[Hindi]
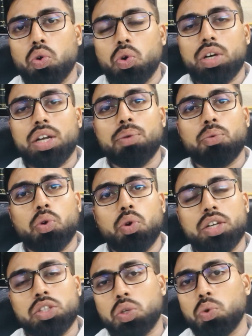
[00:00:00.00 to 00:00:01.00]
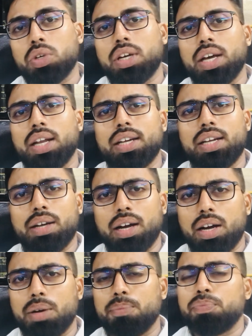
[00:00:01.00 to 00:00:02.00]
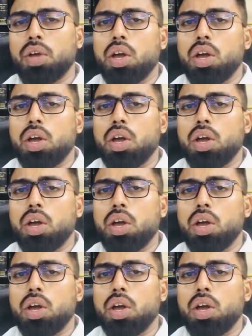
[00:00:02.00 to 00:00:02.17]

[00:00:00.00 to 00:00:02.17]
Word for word: कोर्ट है वो एग्जीक्यूट करेगी अगर